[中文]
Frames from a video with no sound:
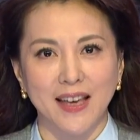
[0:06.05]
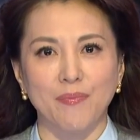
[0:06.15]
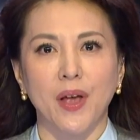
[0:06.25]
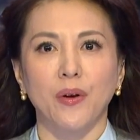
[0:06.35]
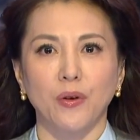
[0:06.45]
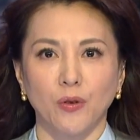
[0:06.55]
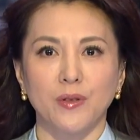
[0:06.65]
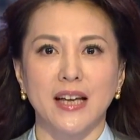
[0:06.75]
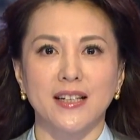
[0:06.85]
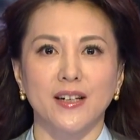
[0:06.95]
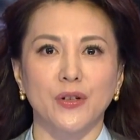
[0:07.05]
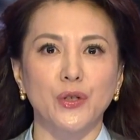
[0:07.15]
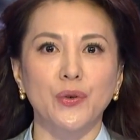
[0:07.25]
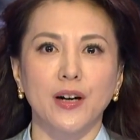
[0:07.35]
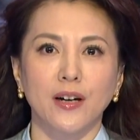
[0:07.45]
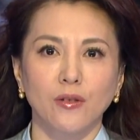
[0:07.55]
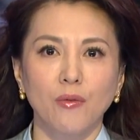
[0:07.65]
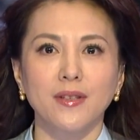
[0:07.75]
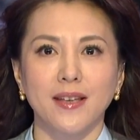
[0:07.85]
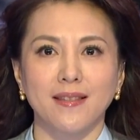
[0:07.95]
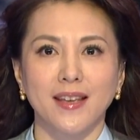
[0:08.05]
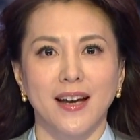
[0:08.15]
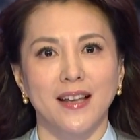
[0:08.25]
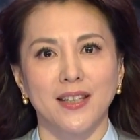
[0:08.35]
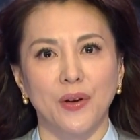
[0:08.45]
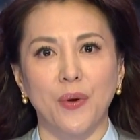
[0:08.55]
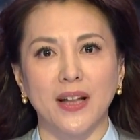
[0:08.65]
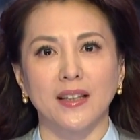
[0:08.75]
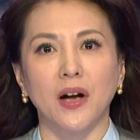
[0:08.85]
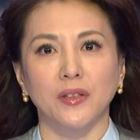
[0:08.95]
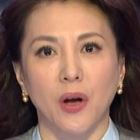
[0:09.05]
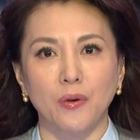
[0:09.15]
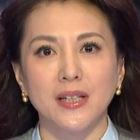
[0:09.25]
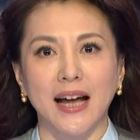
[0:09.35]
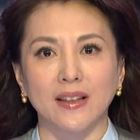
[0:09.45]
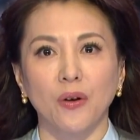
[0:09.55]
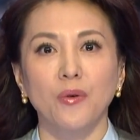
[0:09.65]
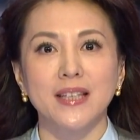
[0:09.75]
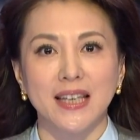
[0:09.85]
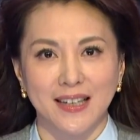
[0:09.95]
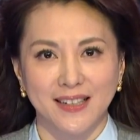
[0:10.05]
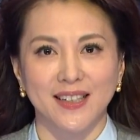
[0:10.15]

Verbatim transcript: 共同见证中俄东线天然气管道投产通气仪式。